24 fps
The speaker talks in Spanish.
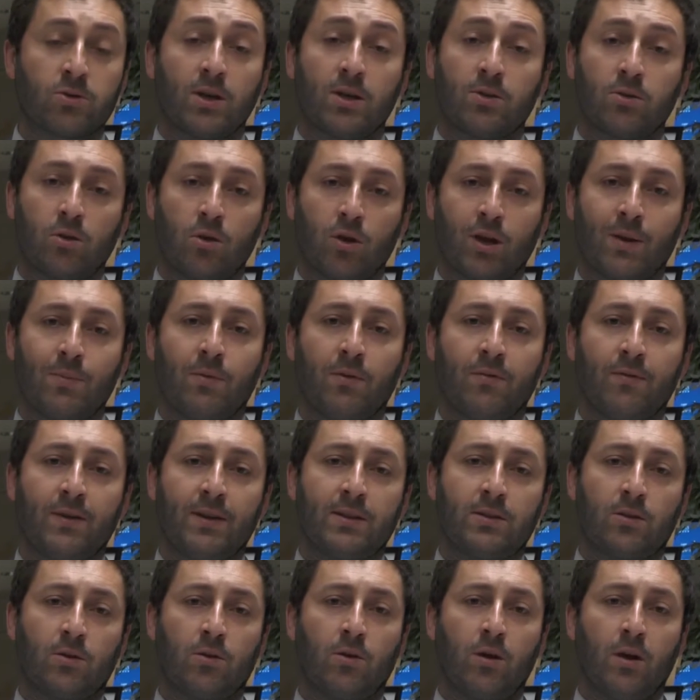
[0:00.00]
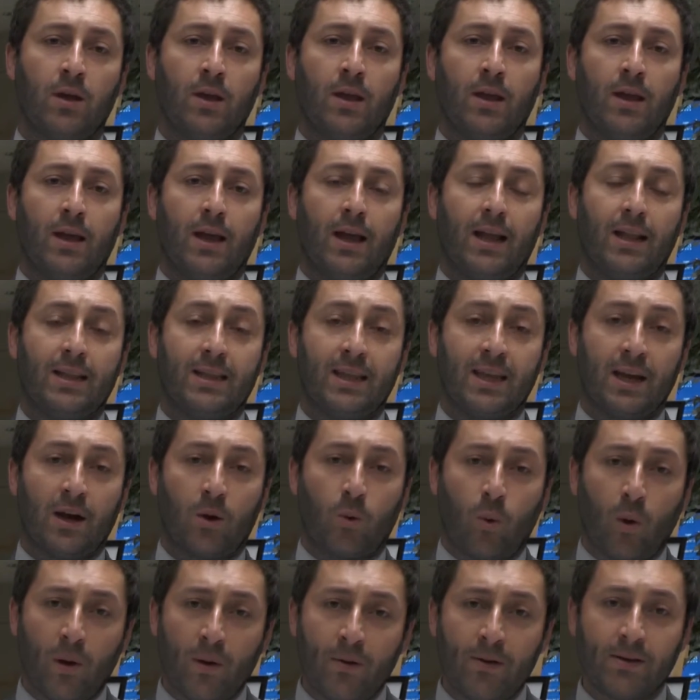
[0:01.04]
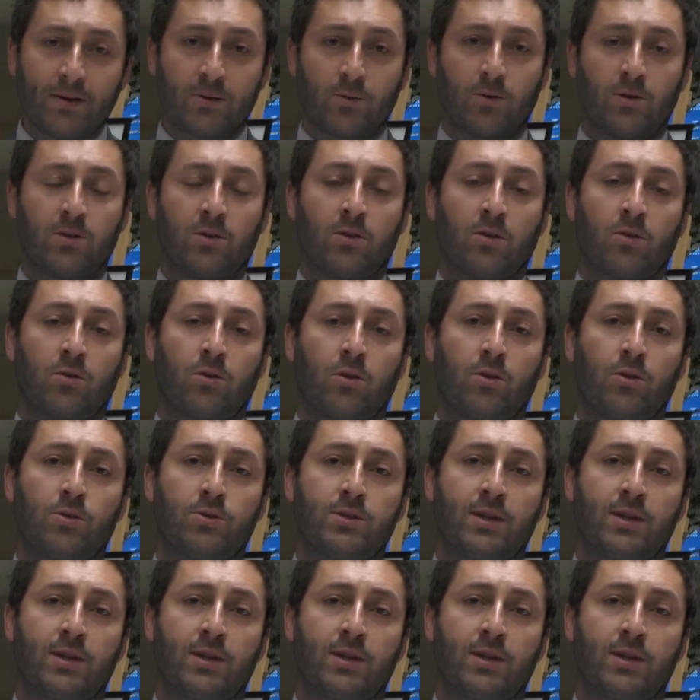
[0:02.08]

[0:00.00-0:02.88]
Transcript: Esto es lo que hemos visto el día jueves cuando,